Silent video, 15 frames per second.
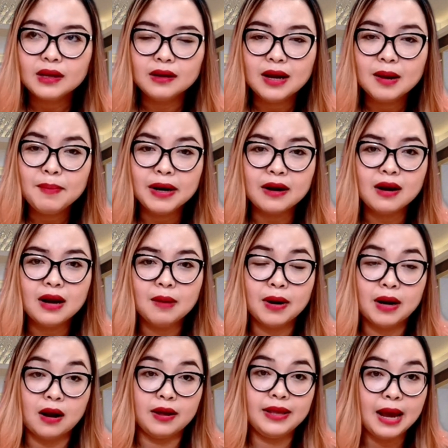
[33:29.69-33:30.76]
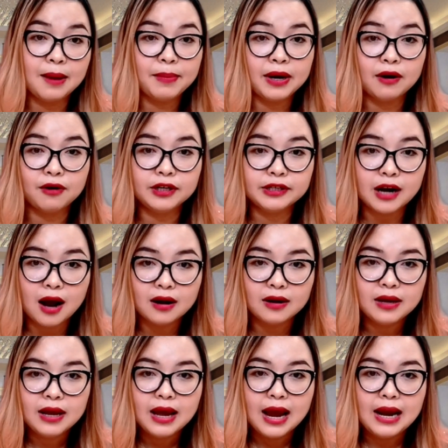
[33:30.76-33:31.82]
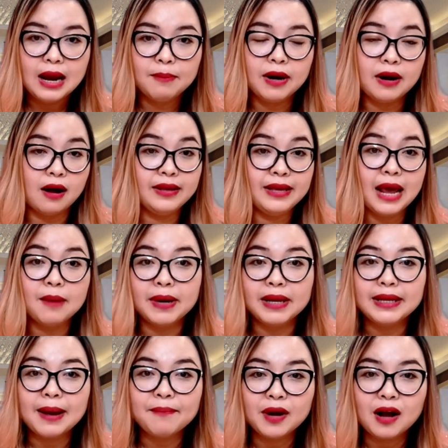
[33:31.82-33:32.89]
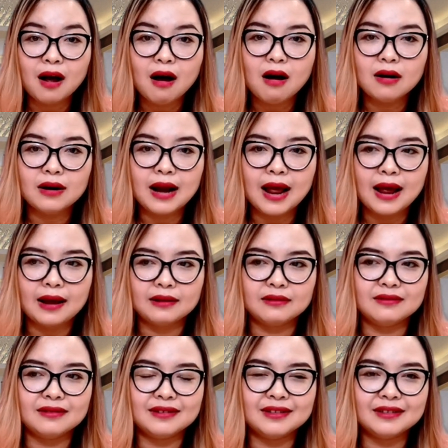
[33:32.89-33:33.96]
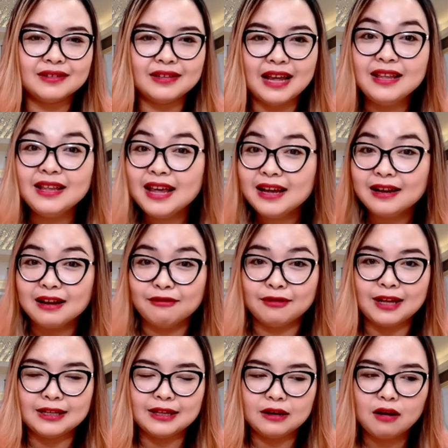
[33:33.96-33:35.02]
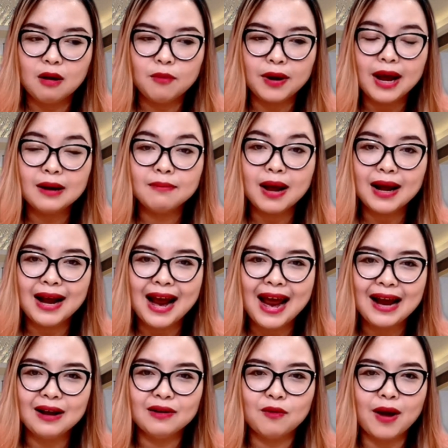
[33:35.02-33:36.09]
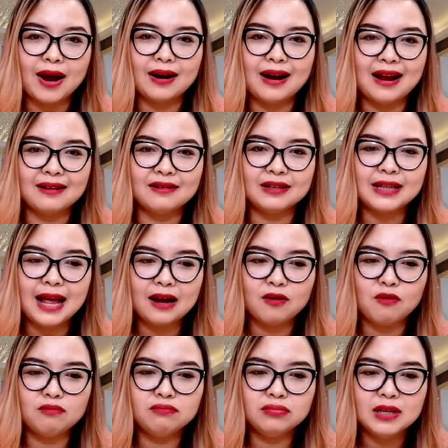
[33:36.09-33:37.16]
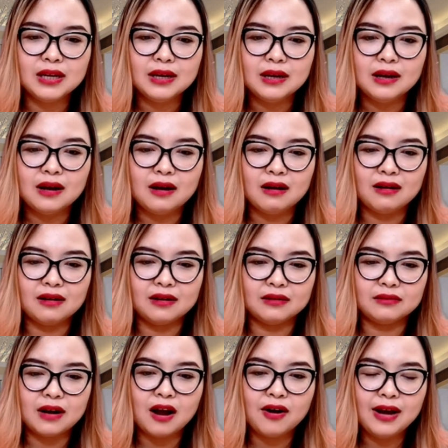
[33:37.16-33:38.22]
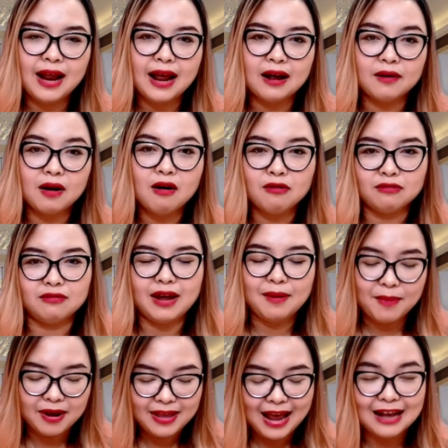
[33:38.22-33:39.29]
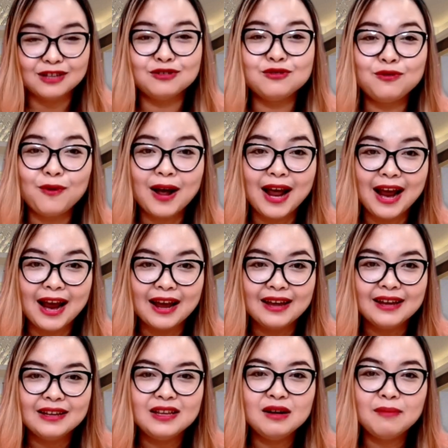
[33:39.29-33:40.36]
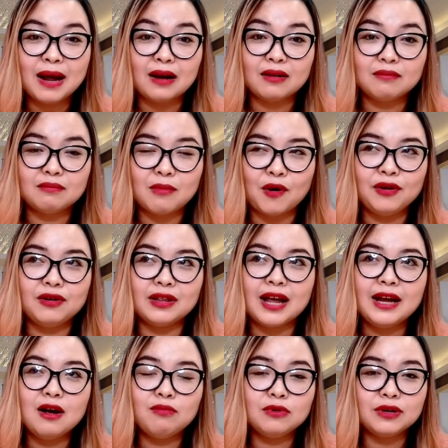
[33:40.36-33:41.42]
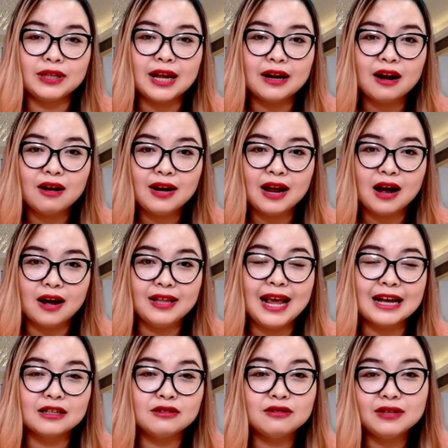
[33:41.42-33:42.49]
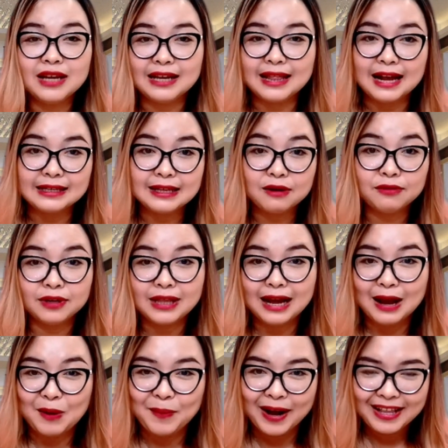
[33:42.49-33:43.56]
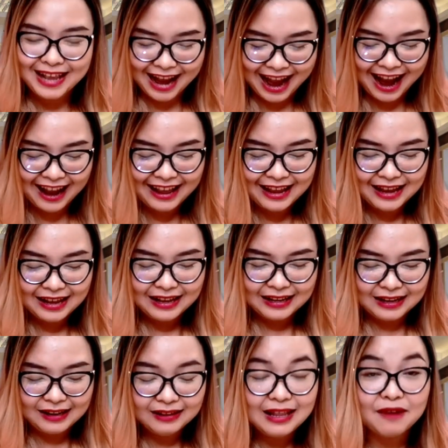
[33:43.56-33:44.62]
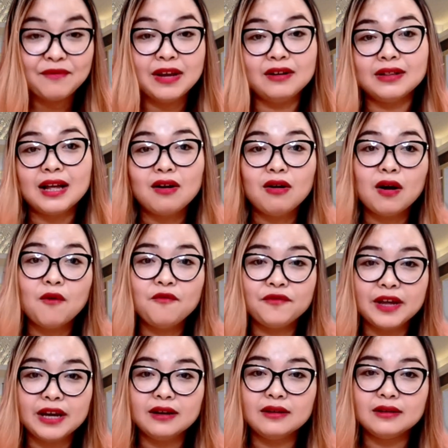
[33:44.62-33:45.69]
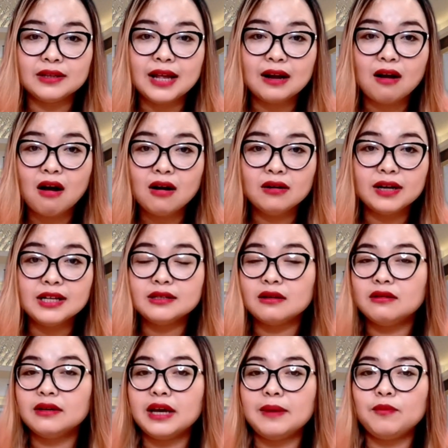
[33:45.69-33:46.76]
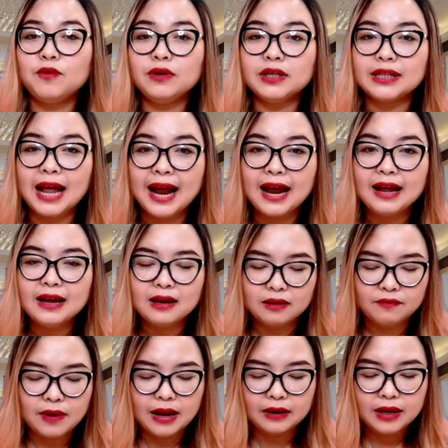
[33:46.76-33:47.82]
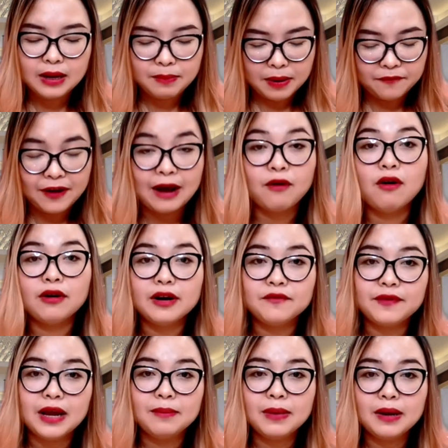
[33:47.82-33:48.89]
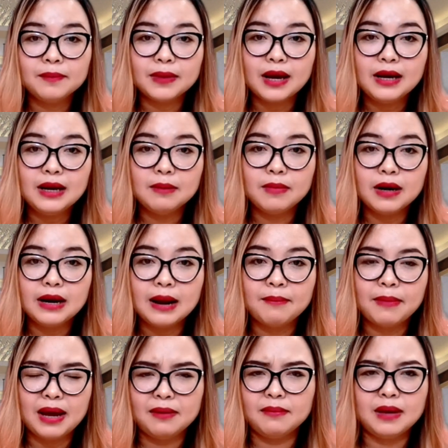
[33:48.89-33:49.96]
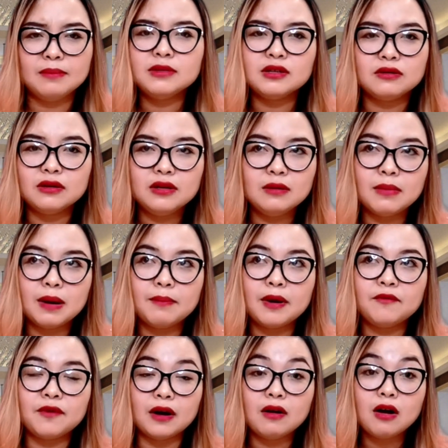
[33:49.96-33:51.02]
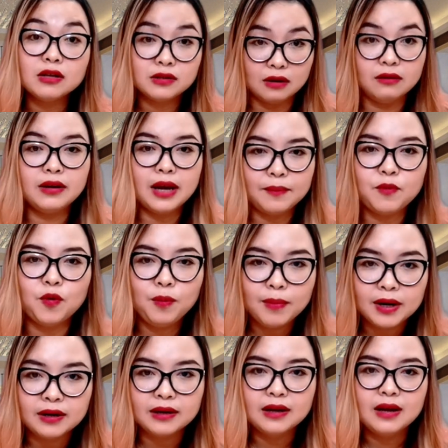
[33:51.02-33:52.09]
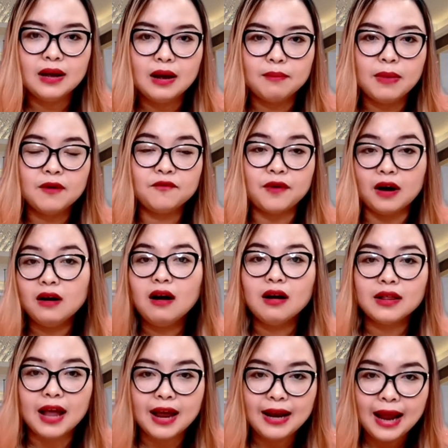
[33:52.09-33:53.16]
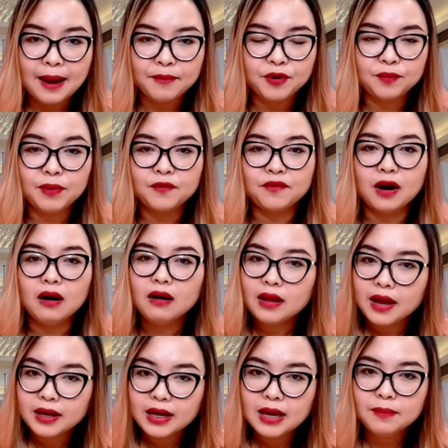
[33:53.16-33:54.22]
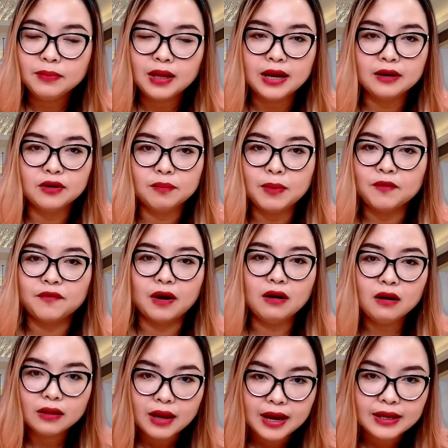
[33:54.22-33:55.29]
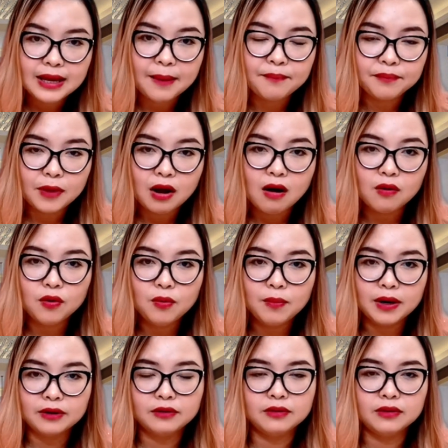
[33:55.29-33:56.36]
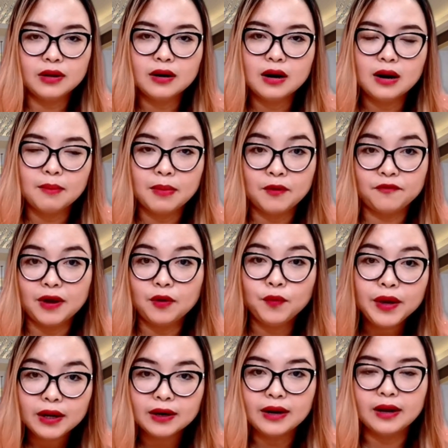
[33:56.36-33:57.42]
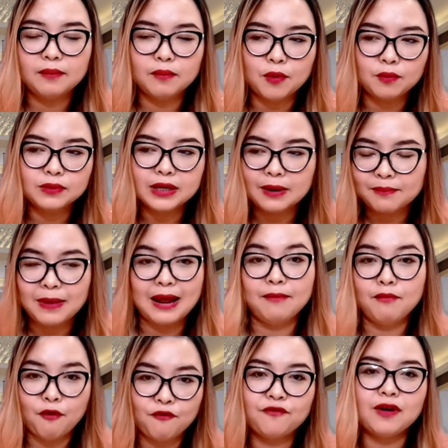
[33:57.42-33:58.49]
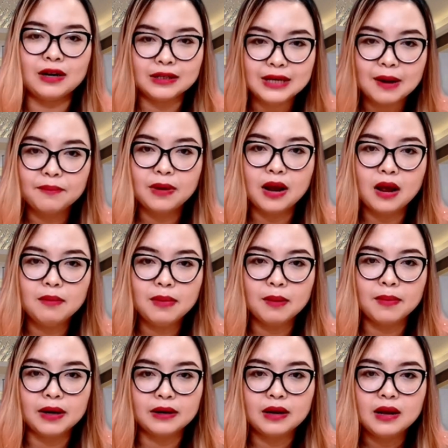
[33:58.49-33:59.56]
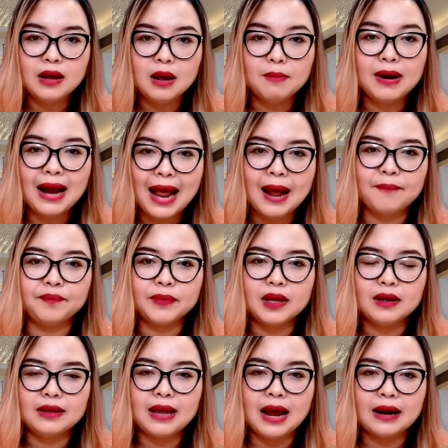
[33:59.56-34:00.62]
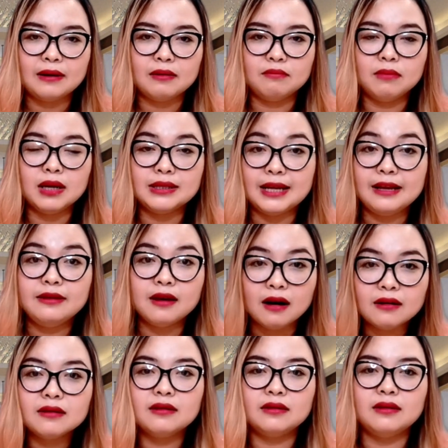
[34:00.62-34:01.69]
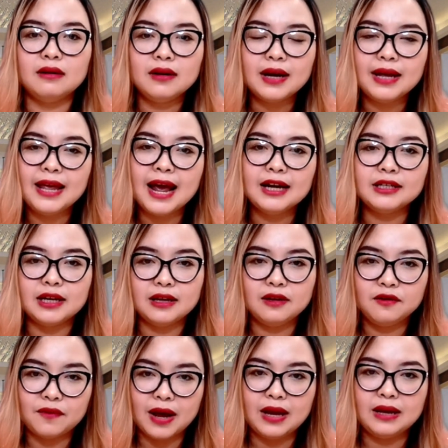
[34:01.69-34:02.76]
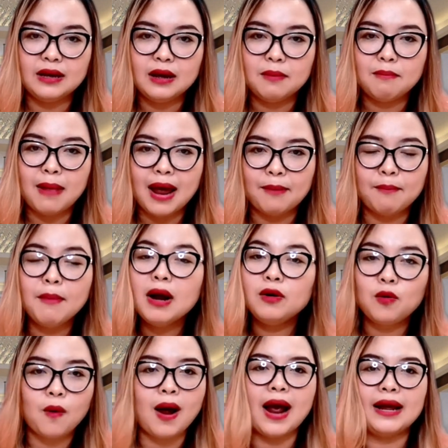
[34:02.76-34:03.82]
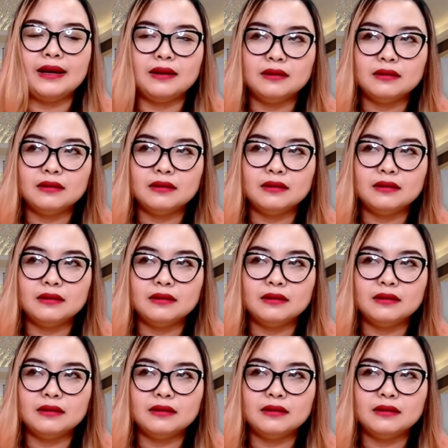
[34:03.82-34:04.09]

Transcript: cái mình nói là mình ở nhà mình nội trợ hay là mình ở nhà mình chăm con là dĩ nhiên là người ta sẽ có một cái ánh mắt khác hoặc là người ta cũng uh, nói là ừ em ở nhà sướng quá ha nhưng mà mọi người thấy không người ta nói là ở nhà sướng gì tại sao người ta không ở nhà à, tại vì người ta có công việc người ta có được cái sự nghiệp của người ta và khi mà vào Oriflame ấy em thấy là mình là mẹ bỉm sữa nhưng mà mình vẫn có sự nghiệp của mình mình vẫn có thể làm được mình vẫn có thể kiếm tiền được mình vẫn có thể chăm con của mình được cho nên là mình phải quyết liệt 101 phần trăm để mà mình mình làm và mình sẽ nhận được những cái giá trị như vậy mà bên ngoài